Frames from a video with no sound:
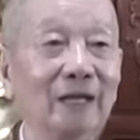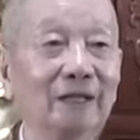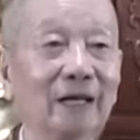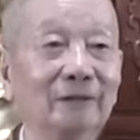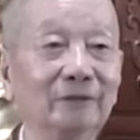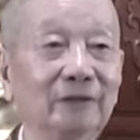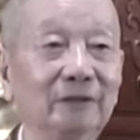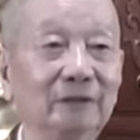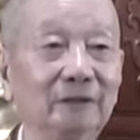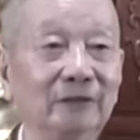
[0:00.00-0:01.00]
hai ngàn
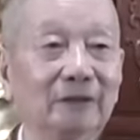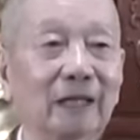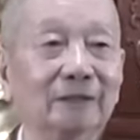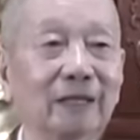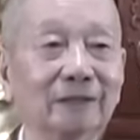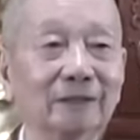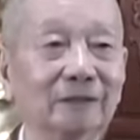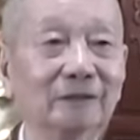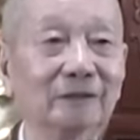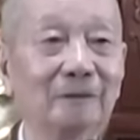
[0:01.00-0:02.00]
vị vị thánh tăng này
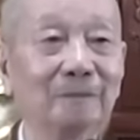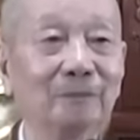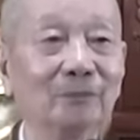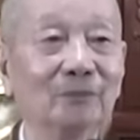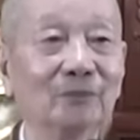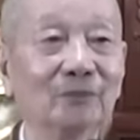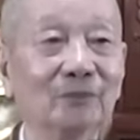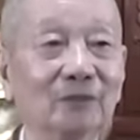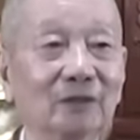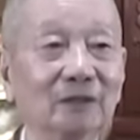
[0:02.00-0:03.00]
trước
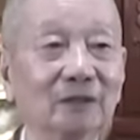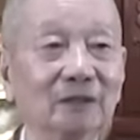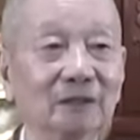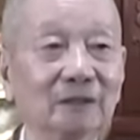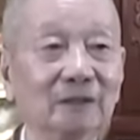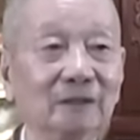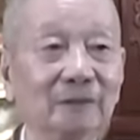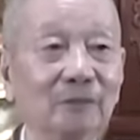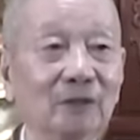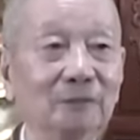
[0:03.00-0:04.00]
cho nên
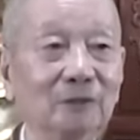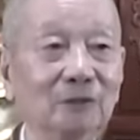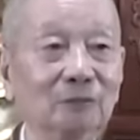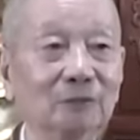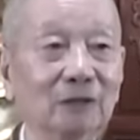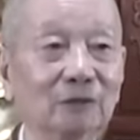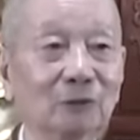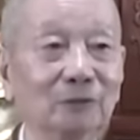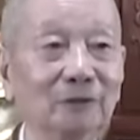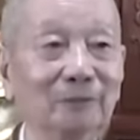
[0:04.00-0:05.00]
khi mà chúng ta
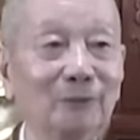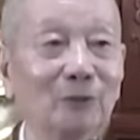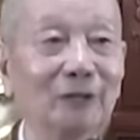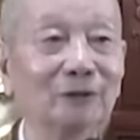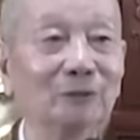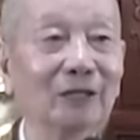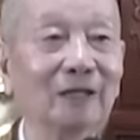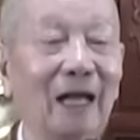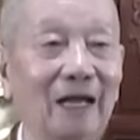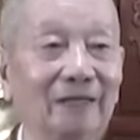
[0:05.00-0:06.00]
tụng kinh pháp hoa chúng
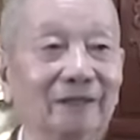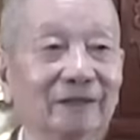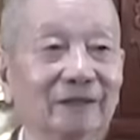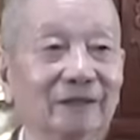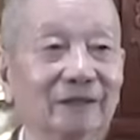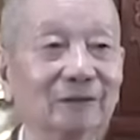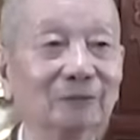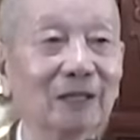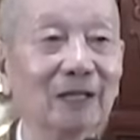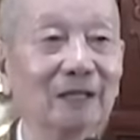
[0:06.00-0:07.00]
ta lại đó là
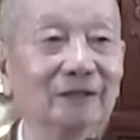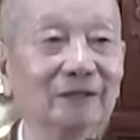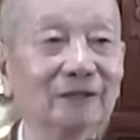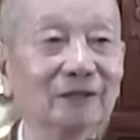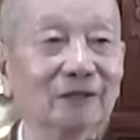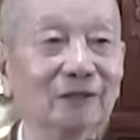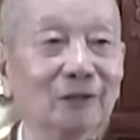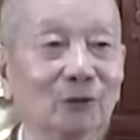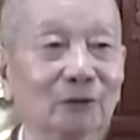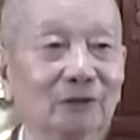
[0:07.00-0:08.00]
chúng ta lại linh
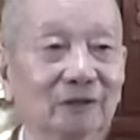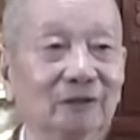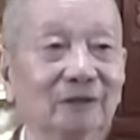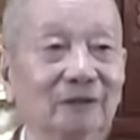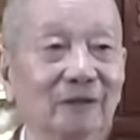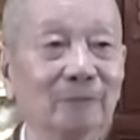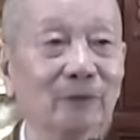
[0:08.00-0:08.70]
sơn hội thượng